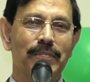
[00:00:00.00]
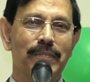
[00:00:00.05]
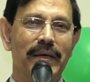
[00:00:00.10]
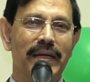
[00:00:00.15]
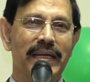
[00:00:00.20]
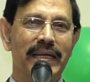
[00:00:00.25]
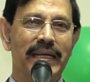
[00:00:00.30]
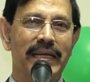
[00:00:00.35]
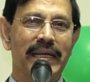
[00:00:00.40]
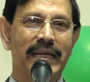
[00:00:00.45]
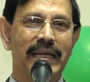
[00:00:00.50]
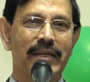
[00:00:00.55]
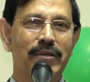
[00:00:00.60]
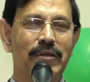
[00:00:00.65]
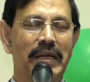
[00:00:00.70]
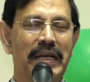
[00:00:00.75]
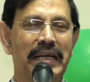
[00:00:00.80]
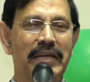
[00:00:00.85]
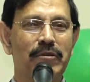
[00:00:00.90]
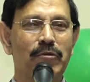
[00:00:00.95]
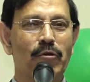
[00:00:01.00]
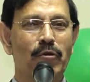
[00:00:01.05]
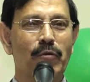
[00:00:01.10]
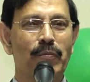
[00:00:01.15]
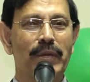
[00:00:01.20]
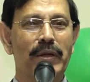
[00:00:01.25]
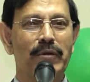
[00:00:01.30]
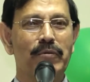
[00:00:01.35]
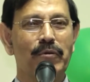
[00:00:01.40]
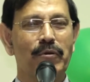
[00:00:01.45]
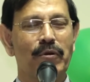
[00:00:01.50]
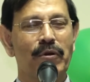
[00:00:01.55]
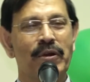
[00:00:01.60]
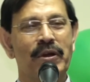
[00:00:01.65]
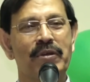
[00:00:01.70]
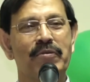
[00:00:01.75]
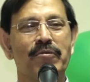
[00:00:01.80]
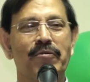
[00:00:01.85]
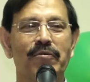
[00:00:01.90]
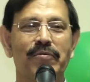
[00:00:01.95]
মানে এই এই ডকুমেন্ট কোনো
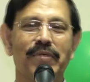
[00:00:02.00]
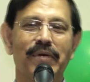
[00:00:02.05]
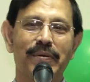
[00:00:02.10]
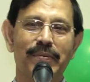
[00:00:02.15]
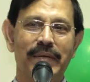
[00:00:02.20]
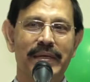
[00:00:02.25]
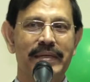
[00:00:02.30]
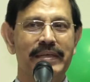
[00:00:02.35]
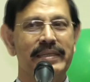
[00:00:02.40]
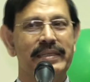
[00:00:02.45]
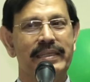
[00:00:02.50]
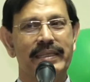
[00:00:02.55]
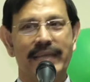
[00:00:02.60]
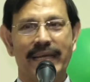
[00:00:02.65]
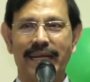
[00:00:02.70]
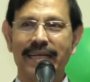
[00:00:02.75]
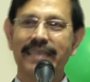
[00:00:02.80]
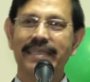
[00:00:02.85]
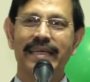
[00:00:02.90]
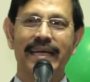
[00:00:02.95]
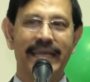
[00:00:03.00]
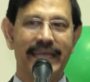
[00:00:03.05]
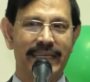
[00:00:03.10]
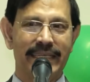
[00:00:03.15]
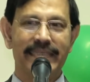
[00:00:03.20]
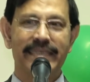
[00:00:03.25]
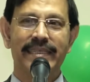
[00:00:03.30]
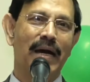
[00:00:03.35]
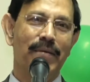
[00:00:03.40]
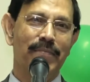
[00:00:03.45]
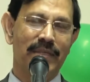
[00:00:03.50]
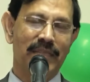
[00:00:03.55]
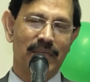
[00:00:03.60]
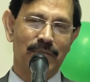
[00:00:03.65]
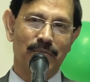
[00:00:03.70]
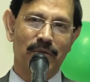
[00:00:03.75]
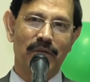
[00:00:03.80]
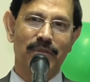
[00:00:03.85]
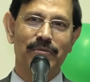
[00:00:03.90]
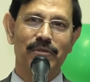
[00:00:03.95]
না কোনোভাবে থেকে যায় আমাদের
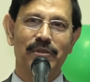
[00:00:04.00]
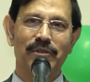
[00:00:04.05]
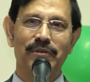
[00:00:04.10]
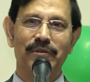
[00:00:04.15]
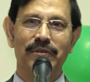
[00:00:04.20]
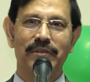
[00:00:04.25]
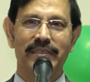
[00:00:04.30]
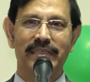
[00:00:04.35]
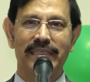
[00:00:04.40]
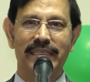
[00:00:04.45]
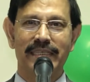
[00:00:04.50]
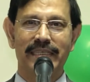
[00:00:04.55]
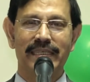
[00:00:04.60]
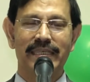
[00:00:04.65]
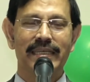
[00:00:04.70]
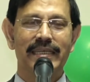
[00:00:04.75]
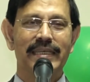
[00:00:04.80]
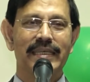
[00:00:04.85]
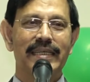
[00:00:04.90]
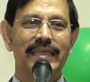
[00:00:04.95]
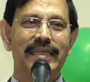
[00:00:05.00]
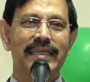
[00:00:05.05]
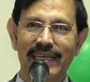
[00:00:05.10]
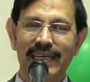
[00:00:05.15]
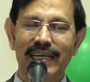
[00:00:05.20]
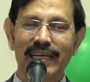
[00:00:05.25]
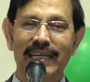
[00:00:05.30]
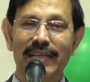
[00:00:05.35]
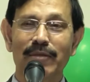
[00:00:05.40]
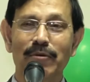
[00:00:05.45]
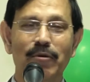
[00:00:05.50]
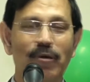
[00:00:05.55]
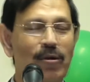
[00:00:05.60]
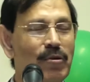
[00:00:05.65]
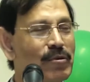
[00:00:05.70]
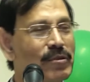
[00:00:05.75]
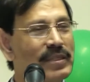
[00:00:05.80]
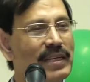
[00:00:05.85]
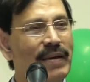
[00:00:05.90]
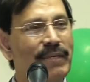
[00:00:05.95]
পরামর্শ হচ্ছে কিন্তু
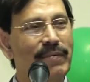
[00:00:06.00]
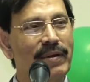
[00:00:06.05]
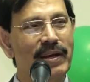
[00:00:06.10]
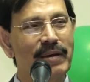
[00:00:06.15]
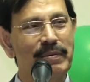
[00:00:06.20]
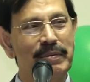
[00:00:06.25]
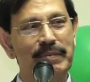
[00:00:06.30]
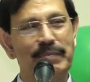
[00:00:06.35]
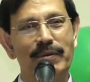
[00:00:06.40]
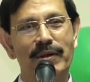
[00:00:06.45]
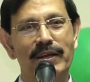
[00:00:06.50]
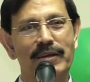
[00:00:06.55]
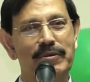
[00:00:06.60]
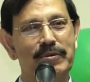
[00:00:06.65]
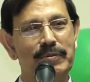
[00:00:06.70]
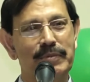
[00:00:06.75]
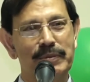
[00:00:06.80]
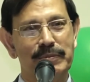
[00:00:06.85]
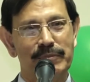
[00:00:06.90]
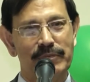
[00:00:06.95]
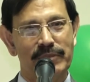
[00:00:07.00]
কখন ঝামেলা হবে বলা খুবই